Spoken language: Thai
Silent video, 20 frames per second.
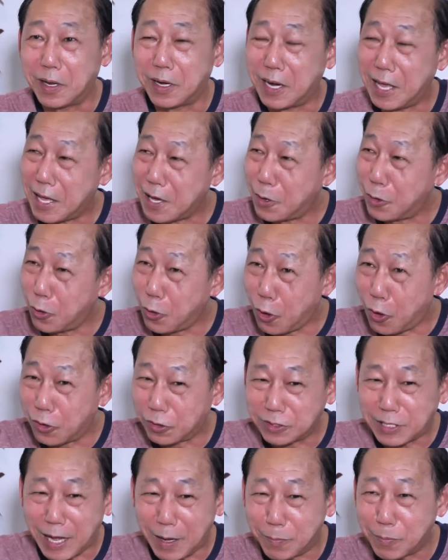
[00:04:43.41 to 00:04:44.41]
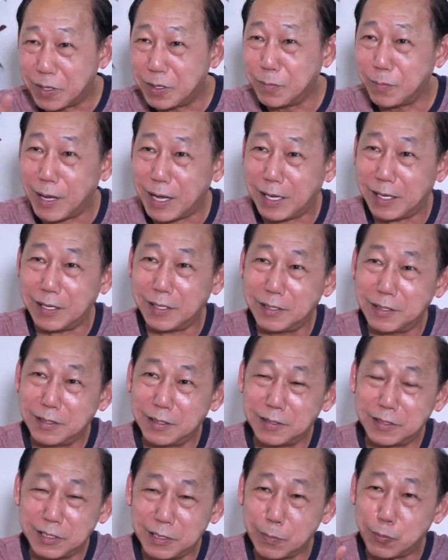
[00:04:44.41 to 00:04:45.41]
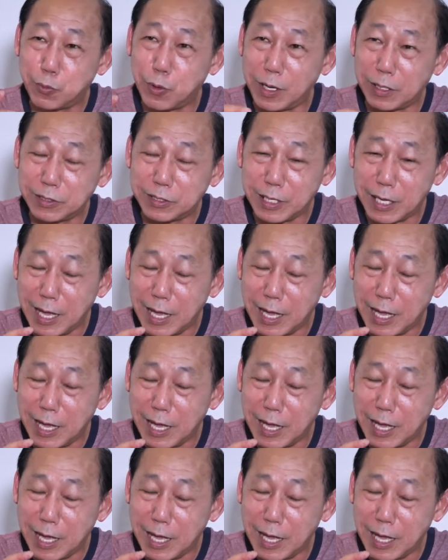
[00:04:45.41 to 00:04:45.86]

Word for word: และให้เขาลองทำขึ้นมาสิบกว่า